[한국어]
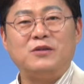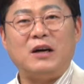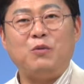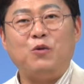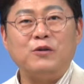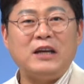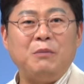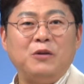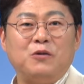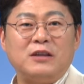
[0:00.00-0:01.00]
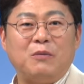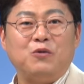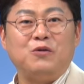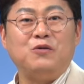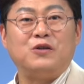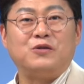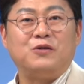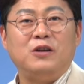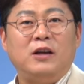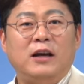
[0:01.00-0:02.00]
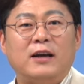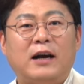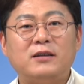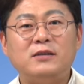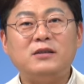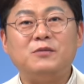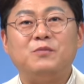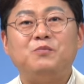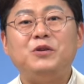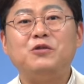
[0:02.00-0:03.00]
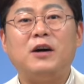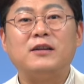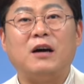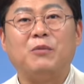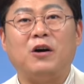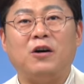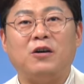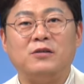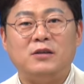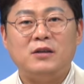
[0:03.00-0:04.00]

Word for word: 짜보고 3안도 짜보는 거죠. 가끔 필요하다면